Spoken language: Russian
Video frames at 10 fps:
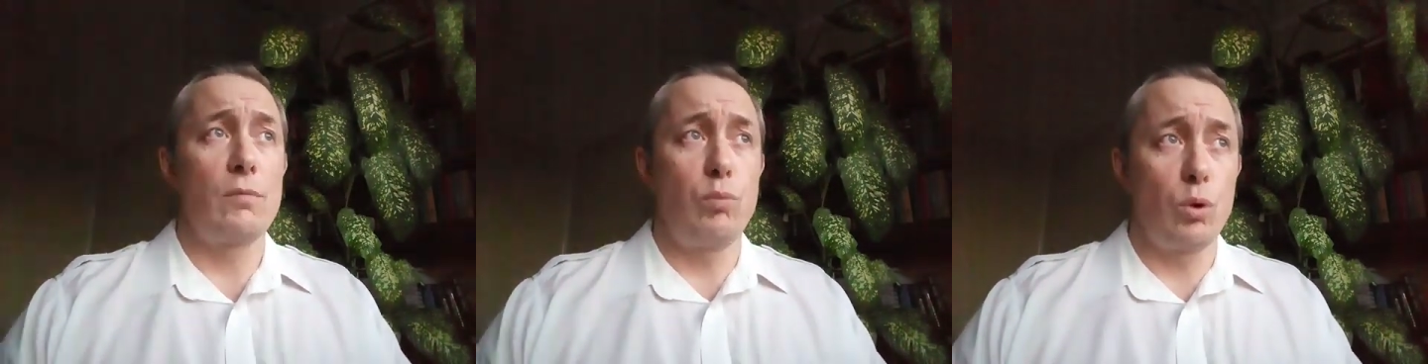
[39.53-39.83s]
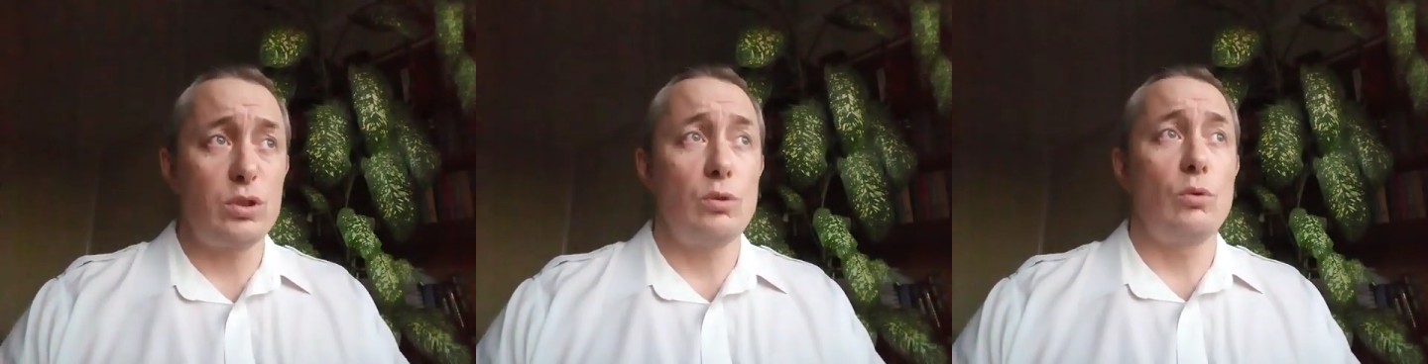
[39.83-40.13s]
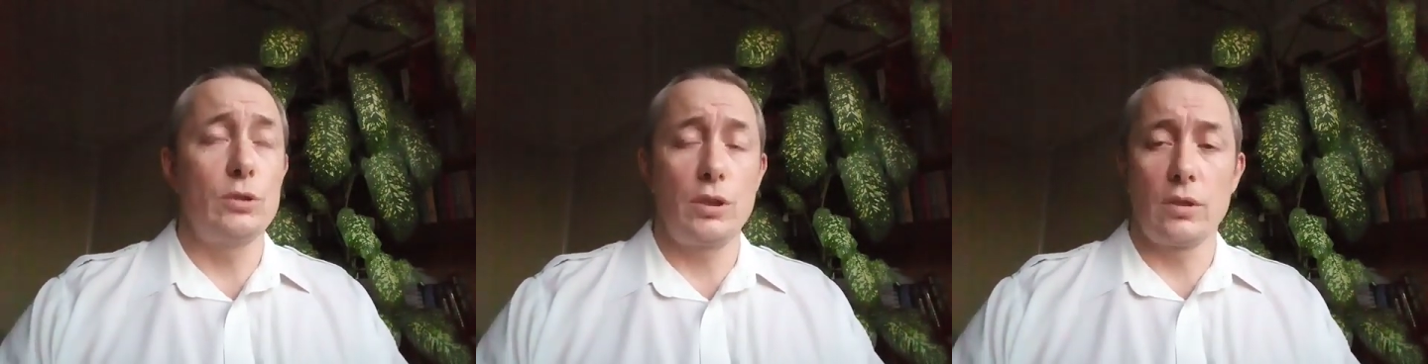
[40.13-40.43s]
бокс
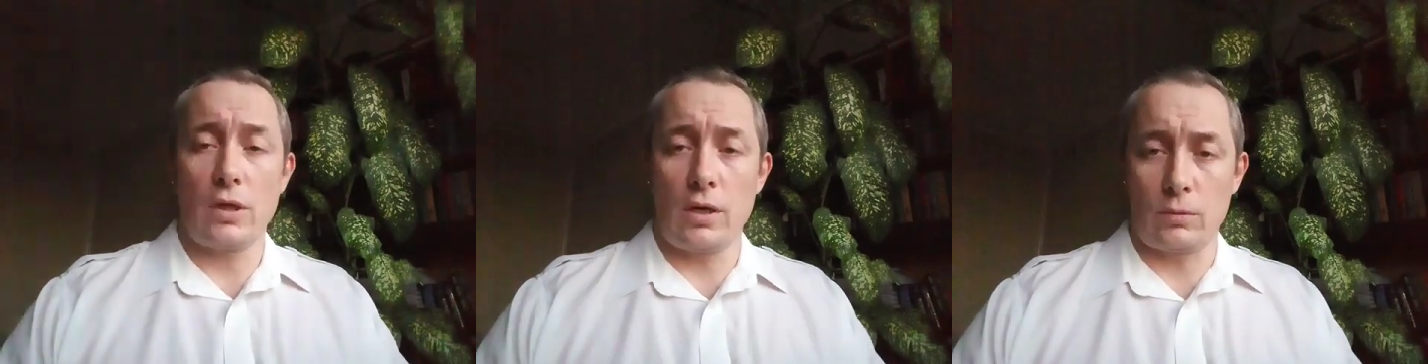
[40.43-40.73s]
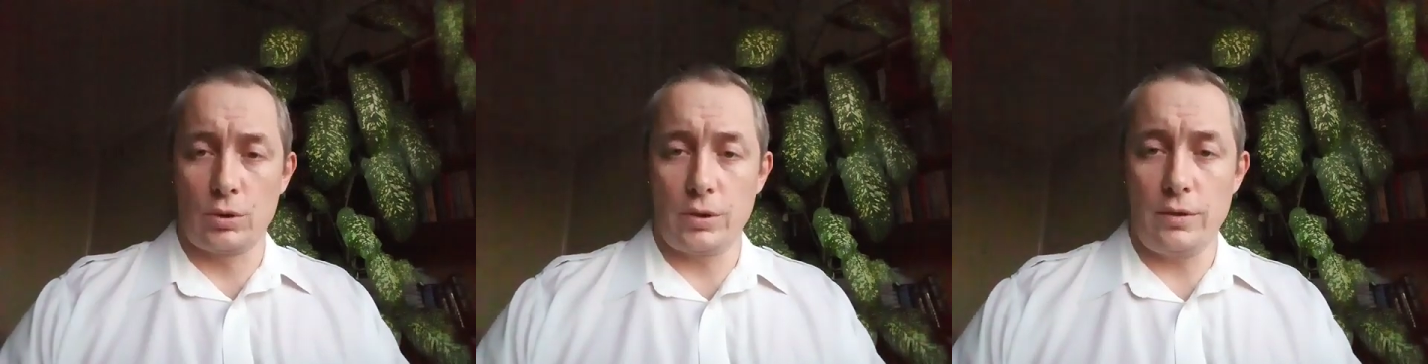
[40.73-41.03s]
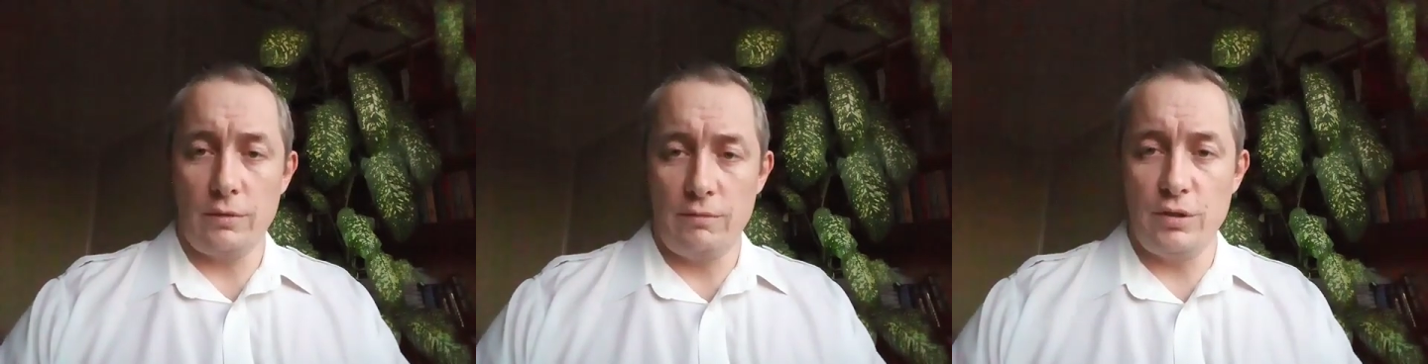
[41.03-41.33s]
очень
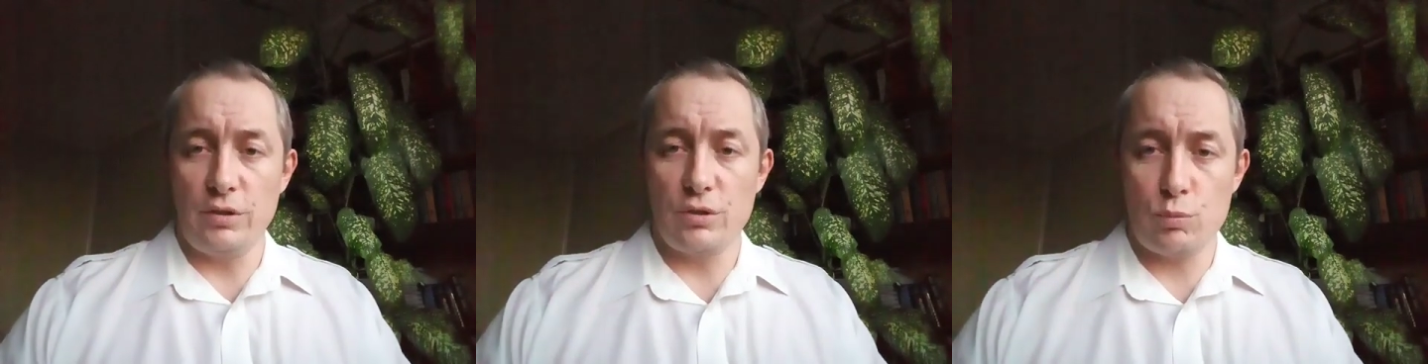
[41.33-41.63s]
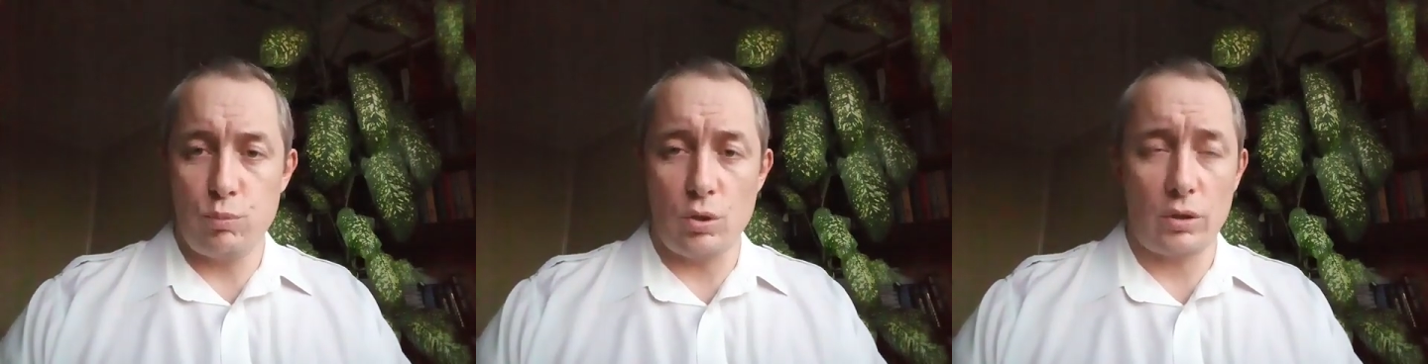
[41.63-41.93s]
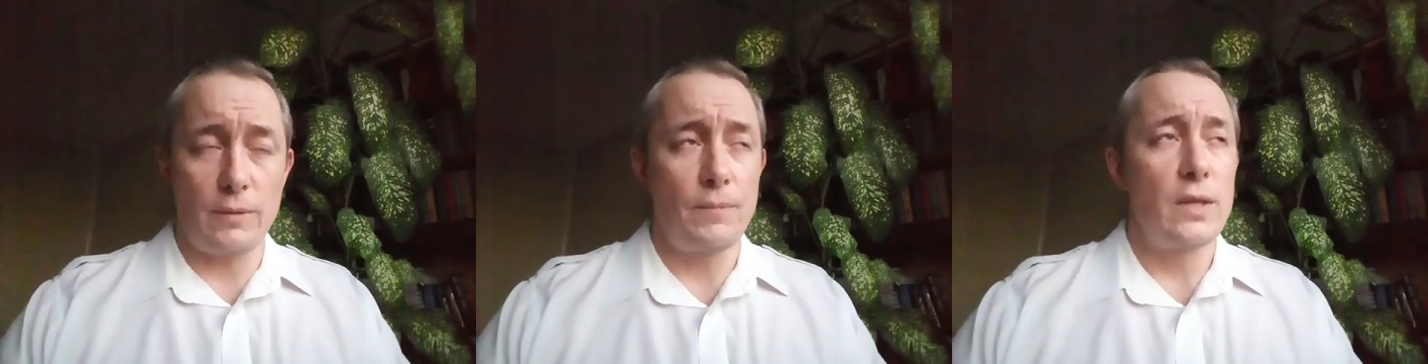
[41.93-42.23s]
хороший вид
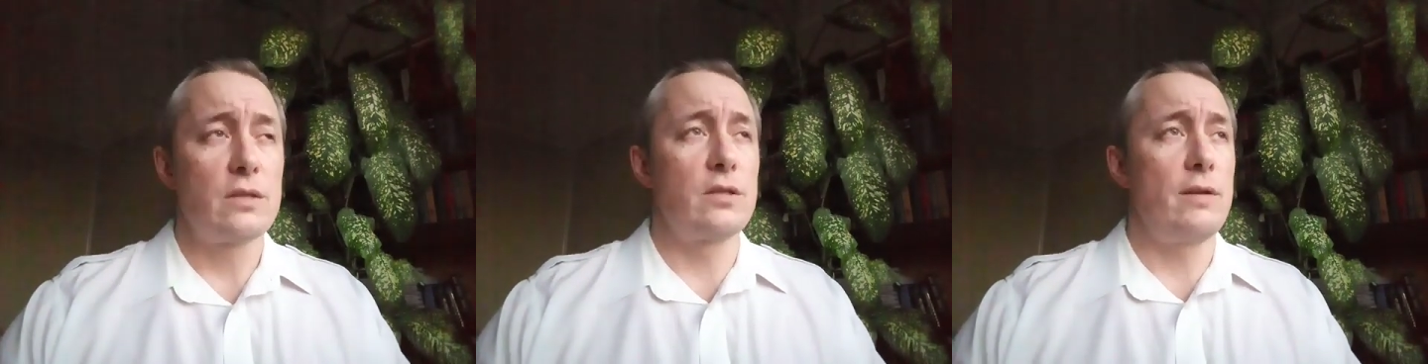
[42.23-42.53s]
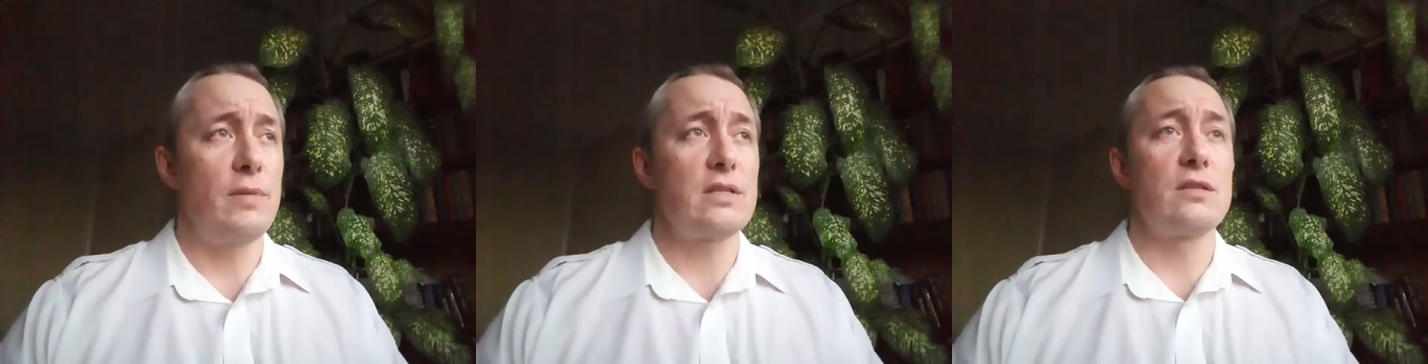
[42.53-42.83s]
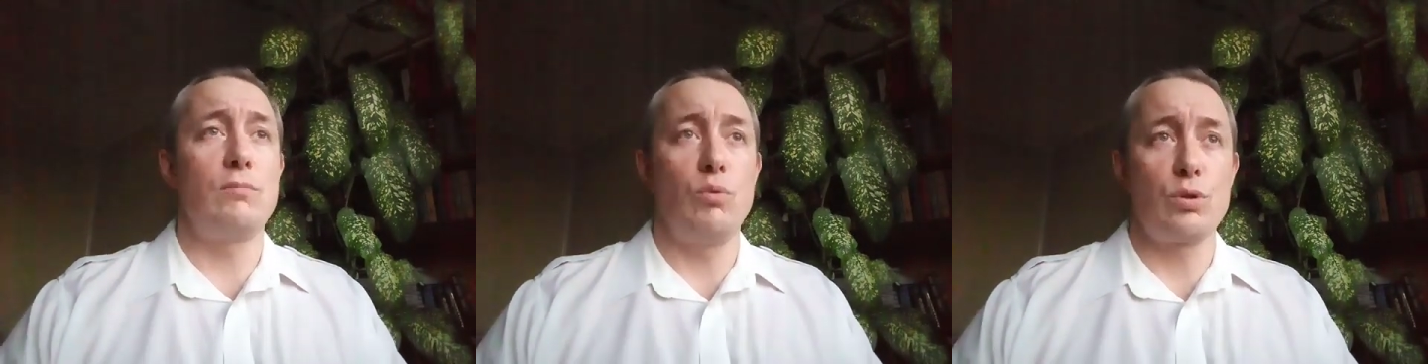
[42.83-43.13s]
спорта.
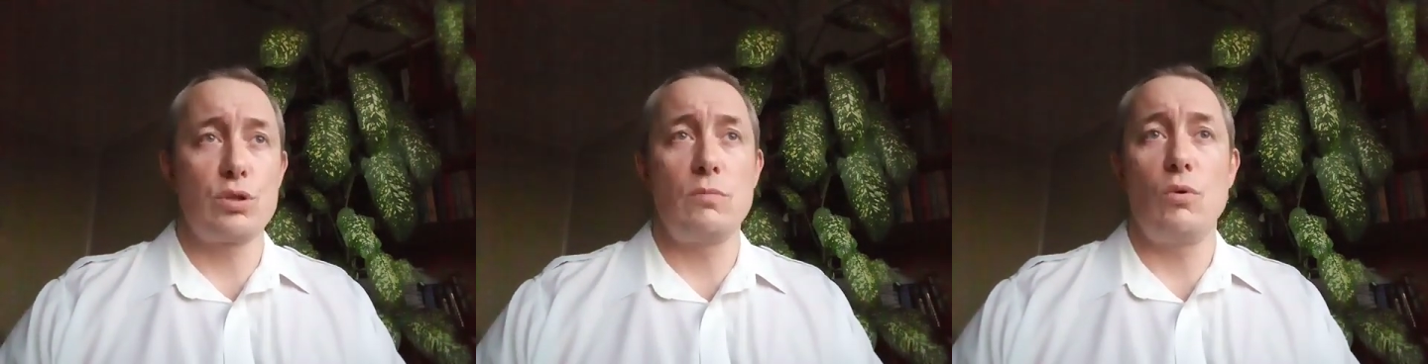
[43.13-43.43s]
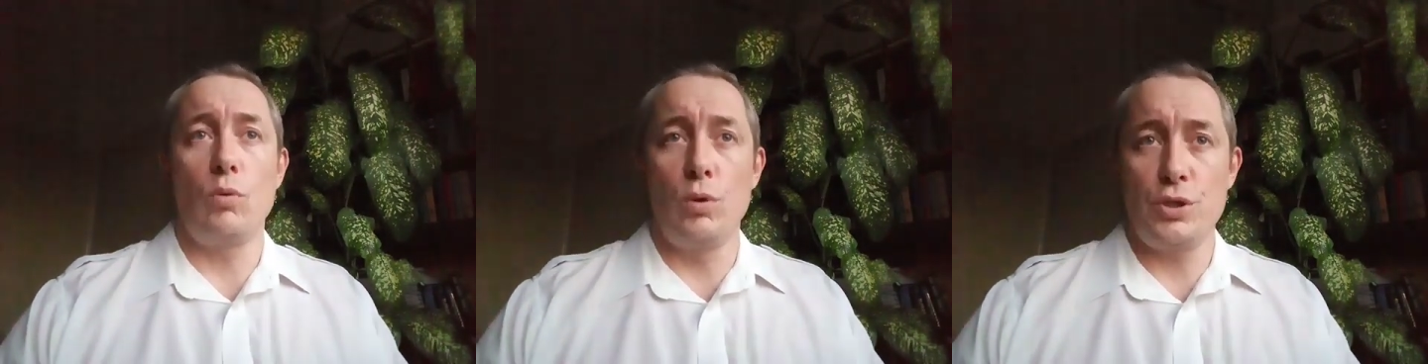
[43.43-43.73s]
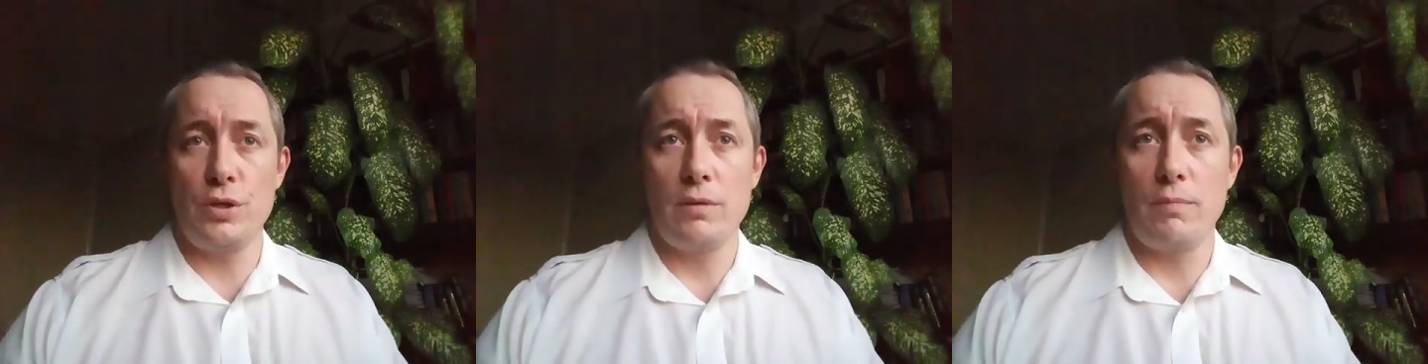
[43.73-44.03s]
Заниматься боксом
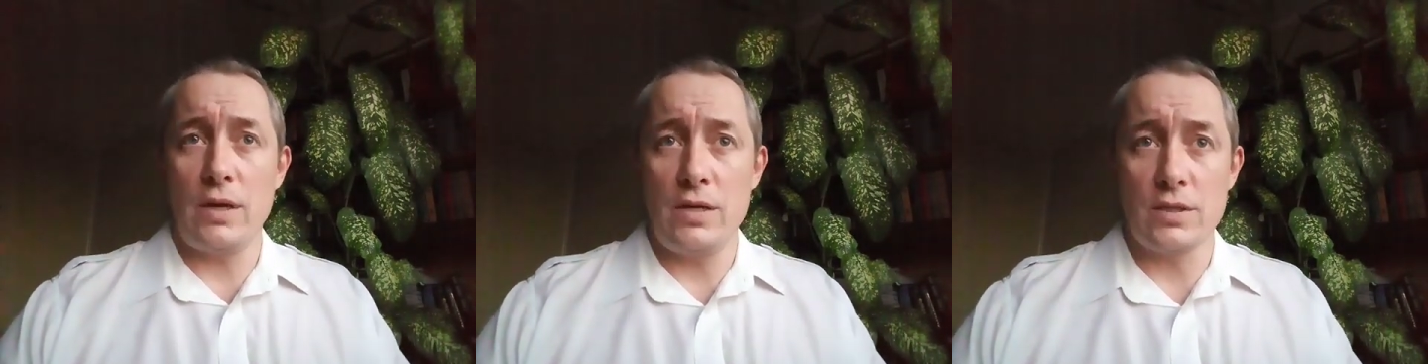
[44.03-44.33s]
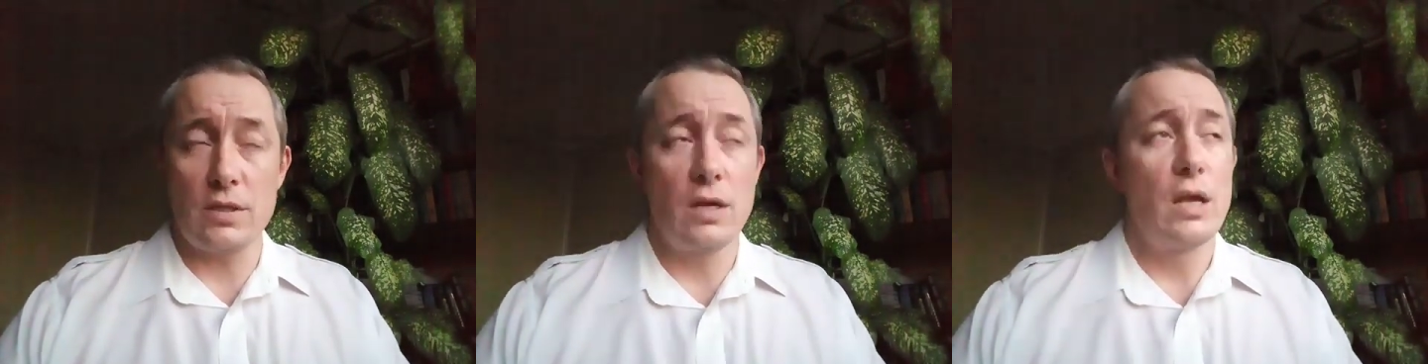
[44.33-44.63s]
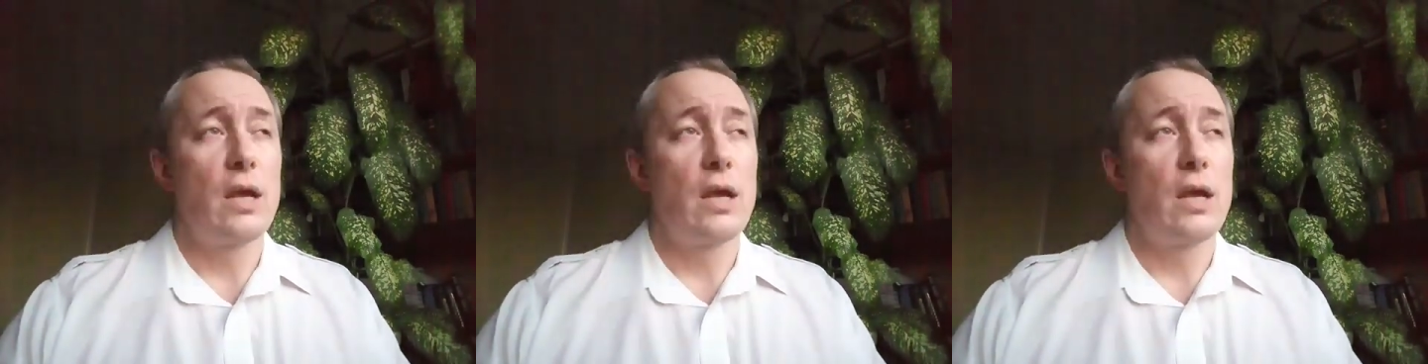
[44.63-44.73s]
очень полезно.